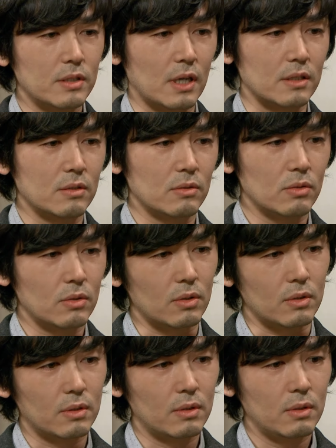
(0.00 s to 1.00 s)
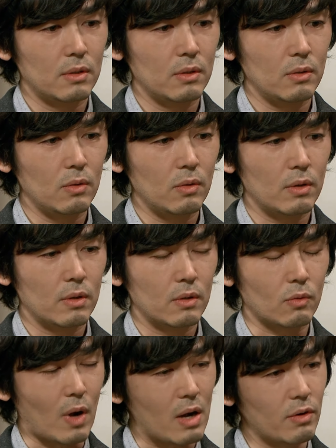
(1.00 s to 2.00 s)
자신도
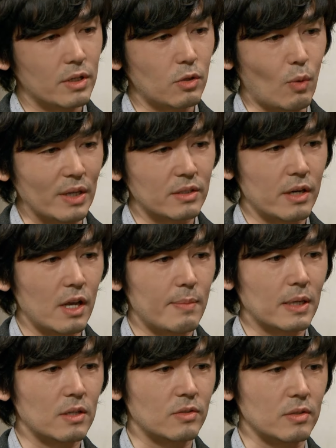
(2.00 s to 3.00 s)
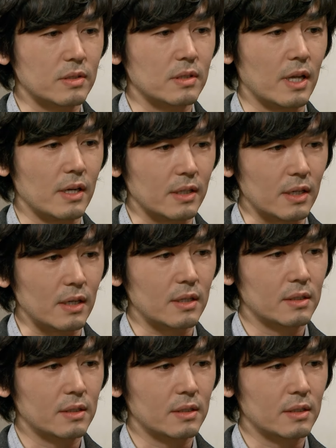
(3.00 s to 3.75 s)
과거에서 완전히 해방될 수 있을 테니까.